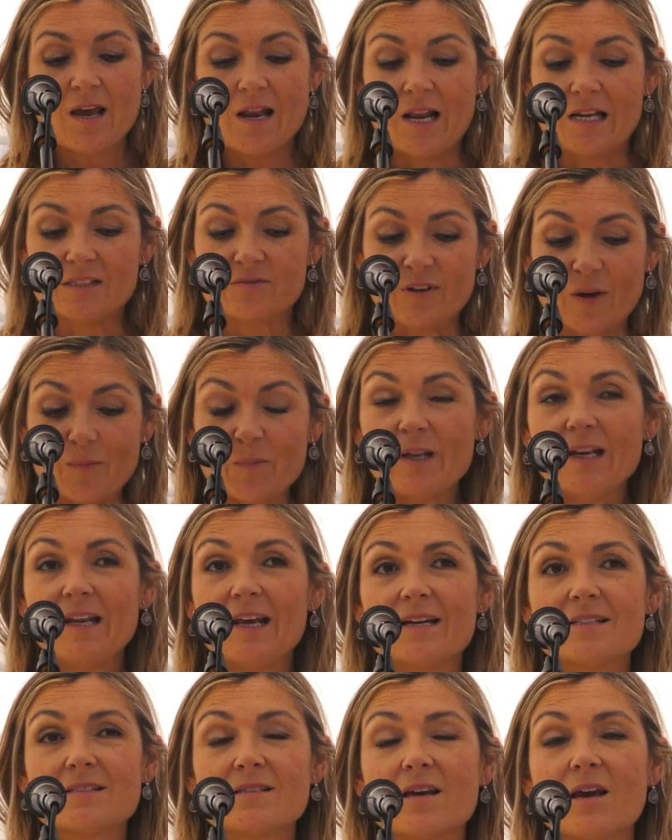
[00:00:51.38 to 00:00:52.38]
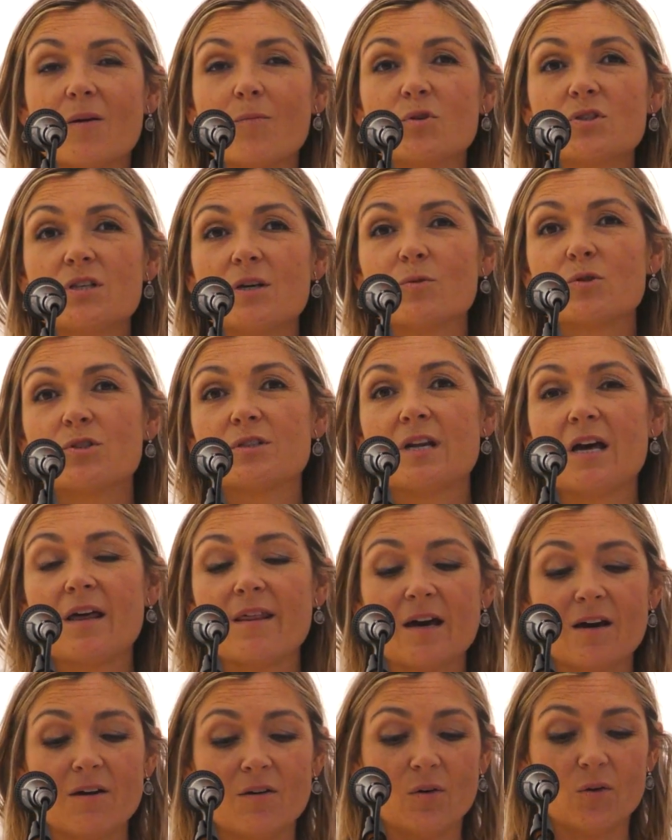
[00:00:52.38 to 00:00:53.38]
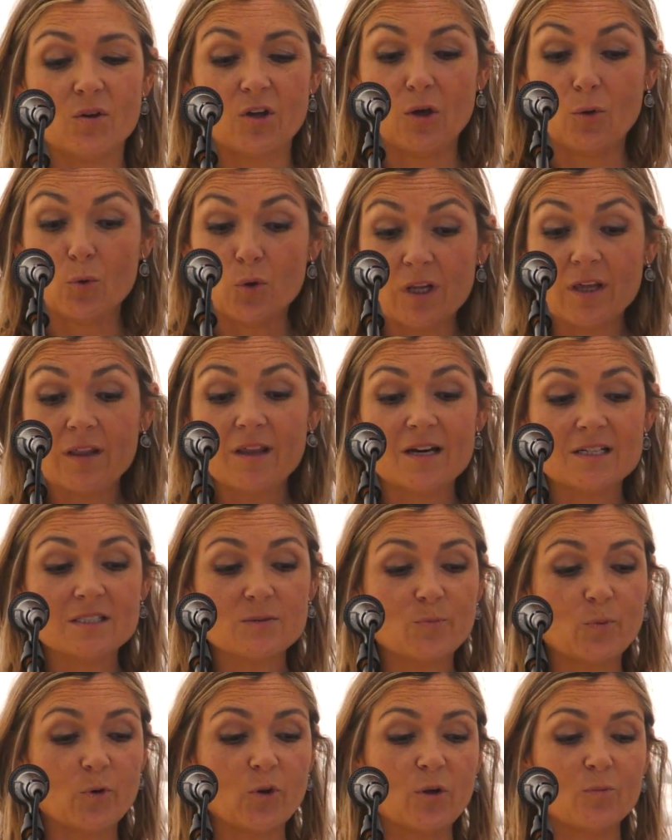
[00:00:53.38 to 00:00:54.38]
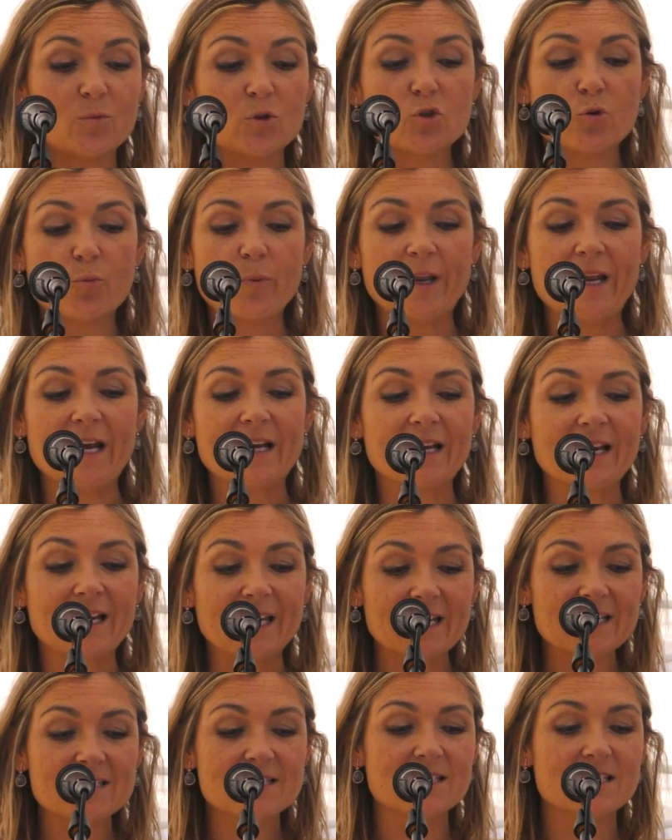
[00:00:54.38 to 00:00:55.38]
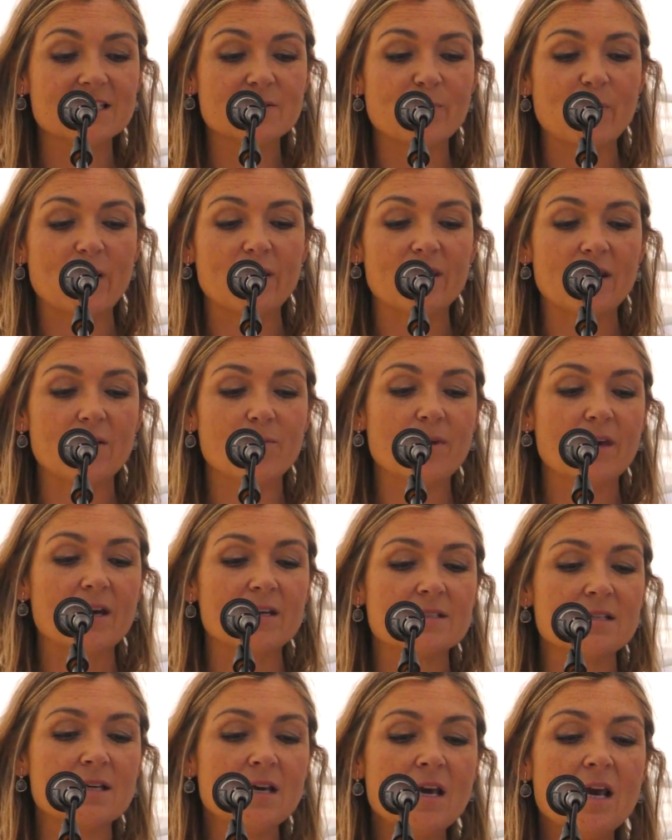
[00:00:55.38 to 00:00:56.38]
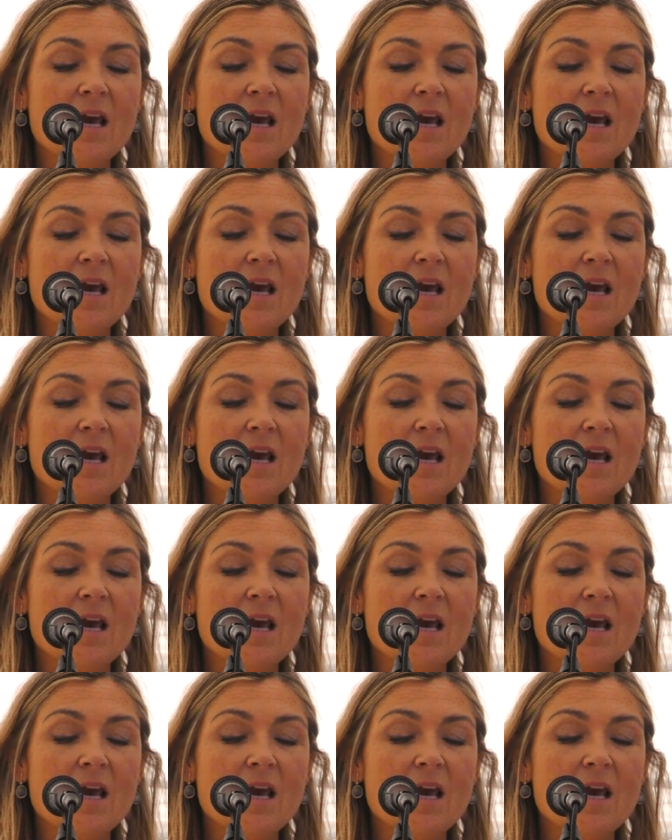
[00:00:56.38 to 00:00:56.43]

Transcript: Las familias hemos demostrado que unidas podemos superar crisis, pandemias